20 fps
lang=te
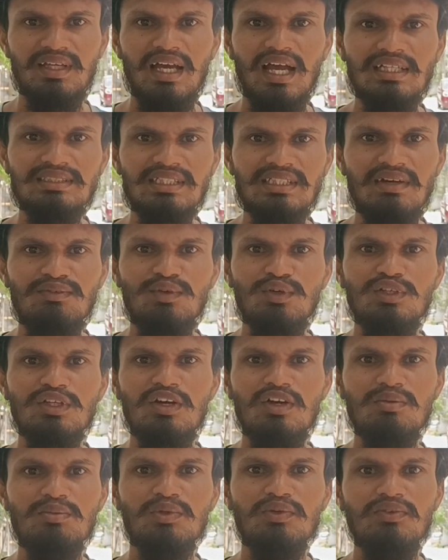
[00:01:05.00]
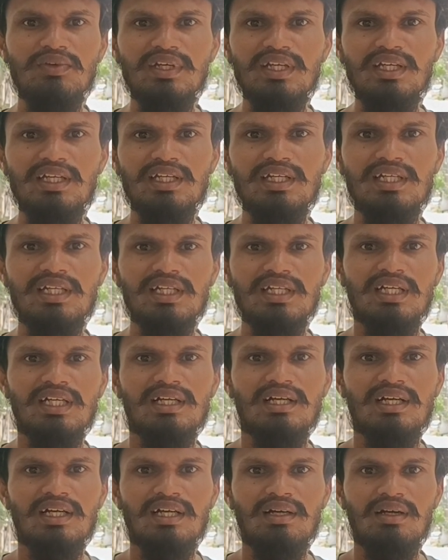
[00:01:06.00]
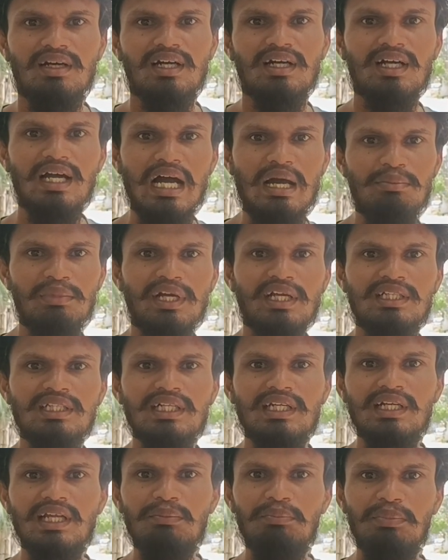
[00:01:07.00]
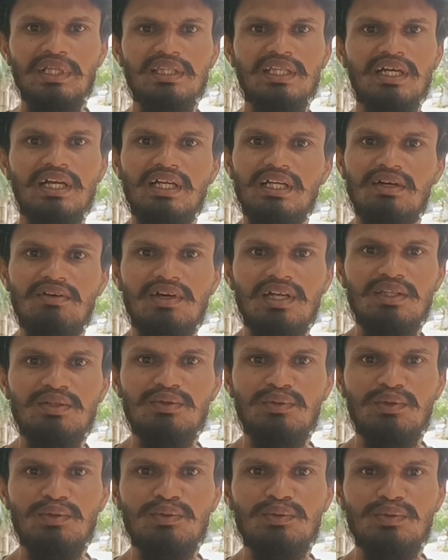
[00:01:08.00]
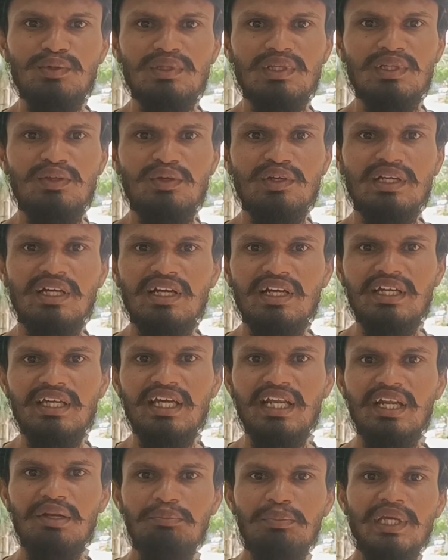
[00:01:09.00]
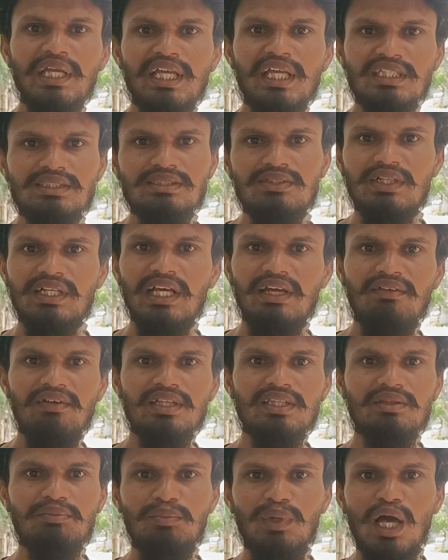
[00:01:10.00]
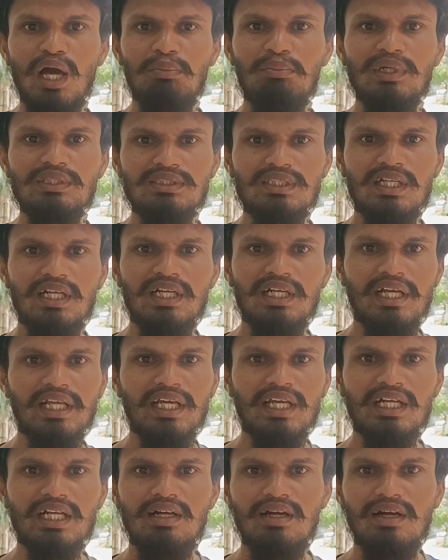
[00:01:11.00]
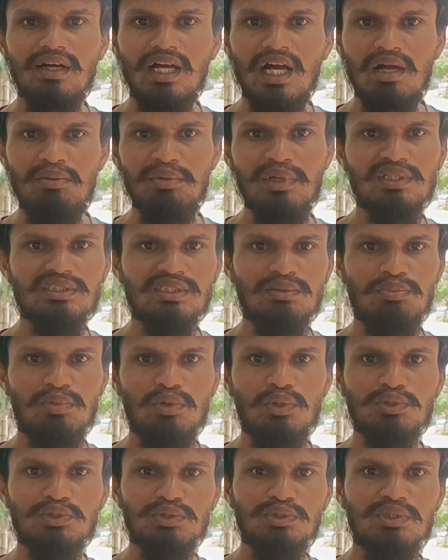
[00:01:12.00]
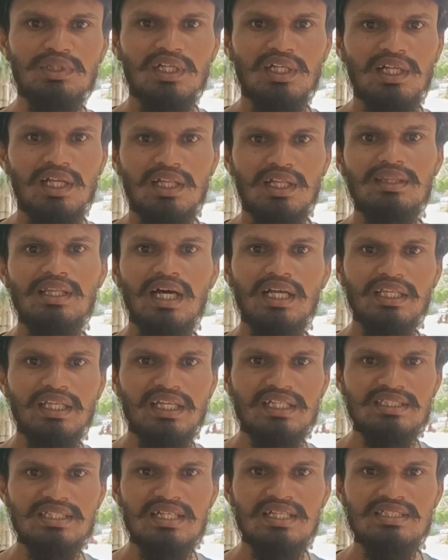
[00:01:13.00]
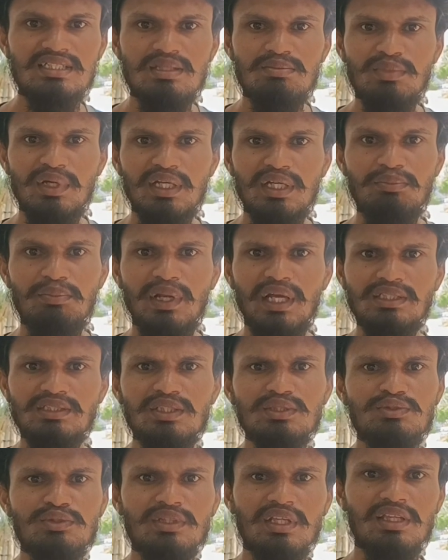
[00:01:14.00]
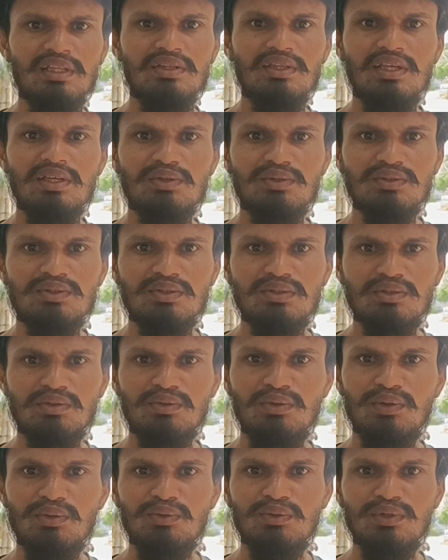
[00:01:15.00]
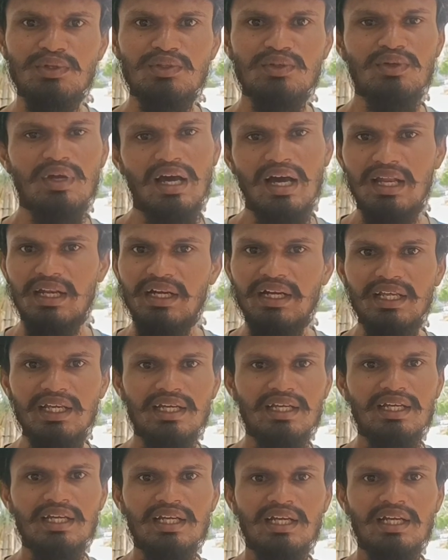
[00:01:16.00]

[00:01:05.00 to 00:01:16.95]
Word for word: గ్యాంగ్స్ ఆఫ్ గోదావరి మూవీ గామి కంటే పెద్ద హిట్ అవ్వాలని కోరుకుంటున్నాను సరే బిగ్గెస్ట్ దేవన్ బ్లాక్ బస్టర్ అంటే గామి అని చెప్పుకోవచ్చు దానికి ఈ సినిమా అయితే బ్రేక్ చేస్తుందని నేను కోరుకుంటున్నాను ఆల్రెడీ